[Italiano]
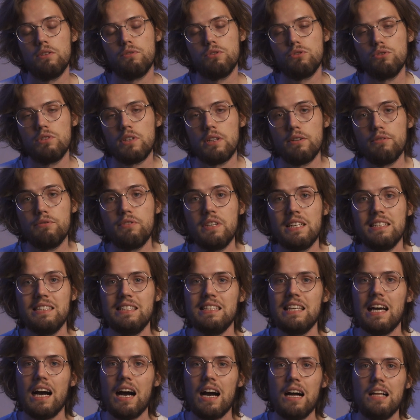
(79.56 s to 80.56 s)
la fotografia
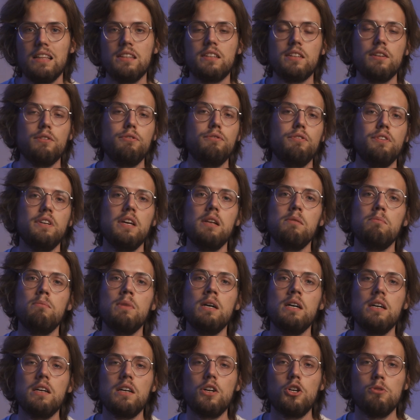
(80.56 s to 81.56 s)
di altri
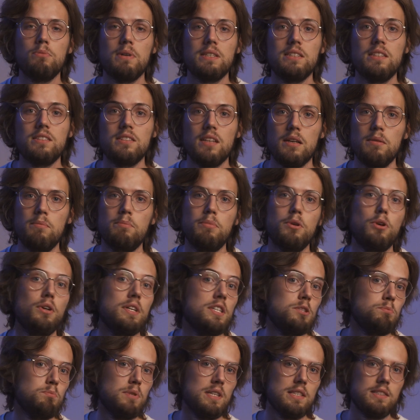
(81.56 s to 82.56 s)
film, come ad esempio
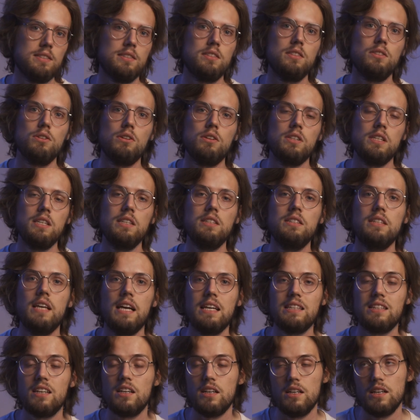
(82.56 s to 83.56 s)
Espiazione di
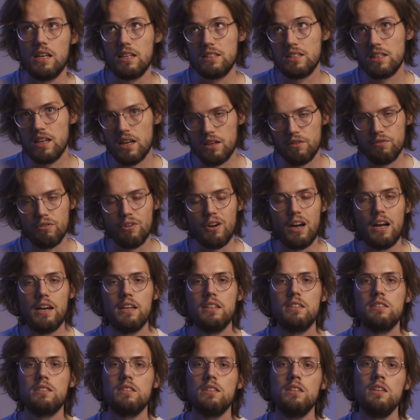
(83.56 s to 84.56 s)
Edgar
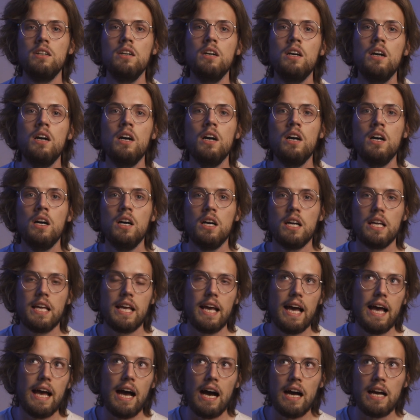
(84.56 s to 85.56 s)
Wright,
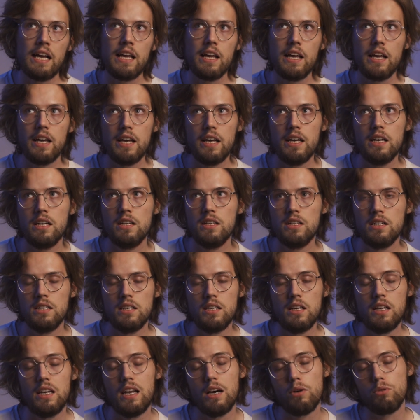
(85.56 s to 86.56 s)
che è anche
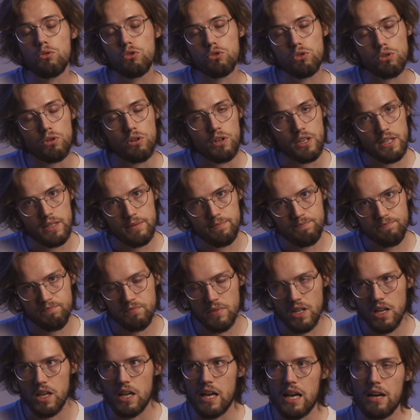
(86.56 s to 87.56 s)
eh, l'autore
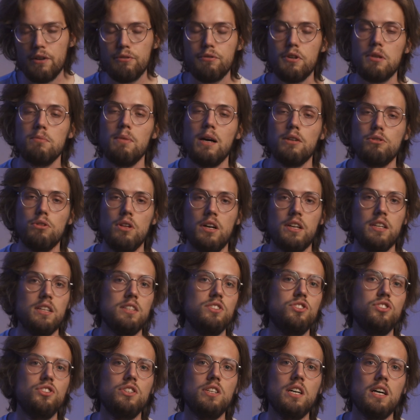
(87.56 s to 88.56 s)
che ha firmato la
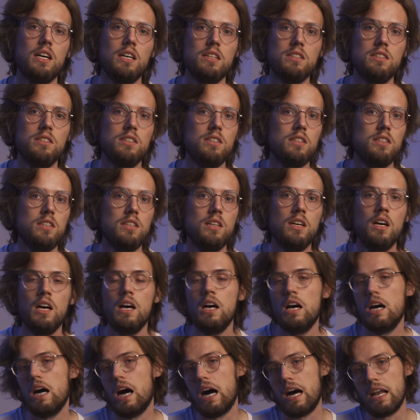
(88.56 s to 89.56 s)
regia di
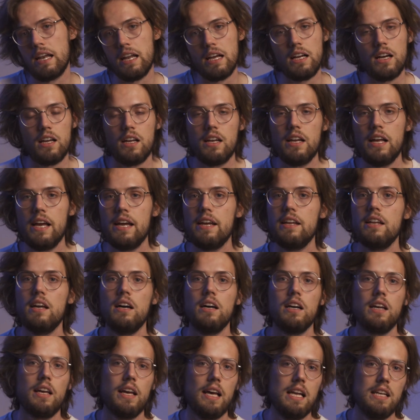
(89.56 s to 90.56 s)
Anna
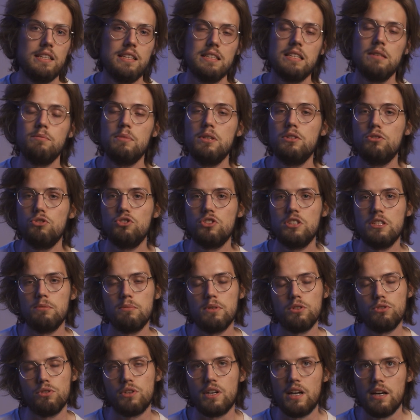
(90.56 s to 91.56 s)
Karanina, che è l'adattamento
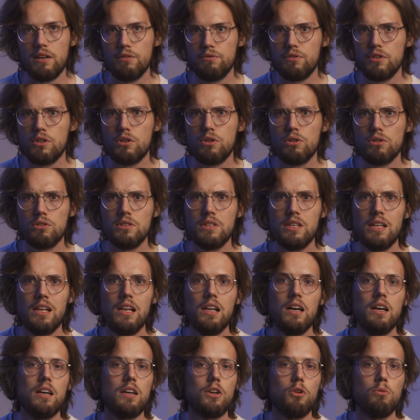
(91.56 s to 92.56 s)
cinematografico
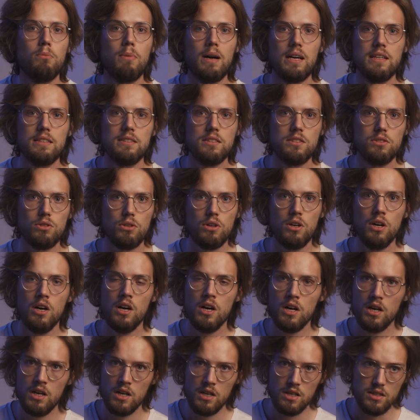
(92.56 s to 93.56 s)
del romanzo
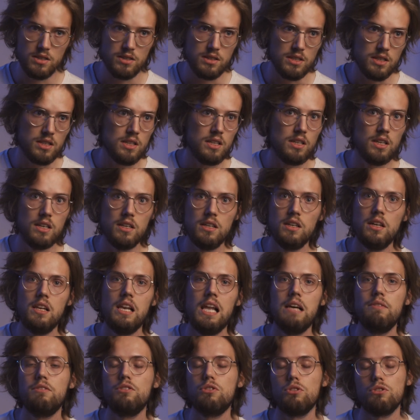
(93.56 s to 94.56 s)
di eh,
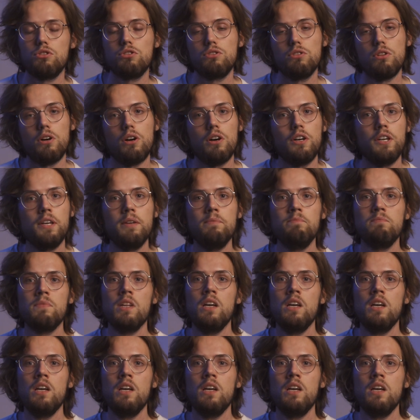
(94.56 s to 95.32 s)
Lev Tolstoi.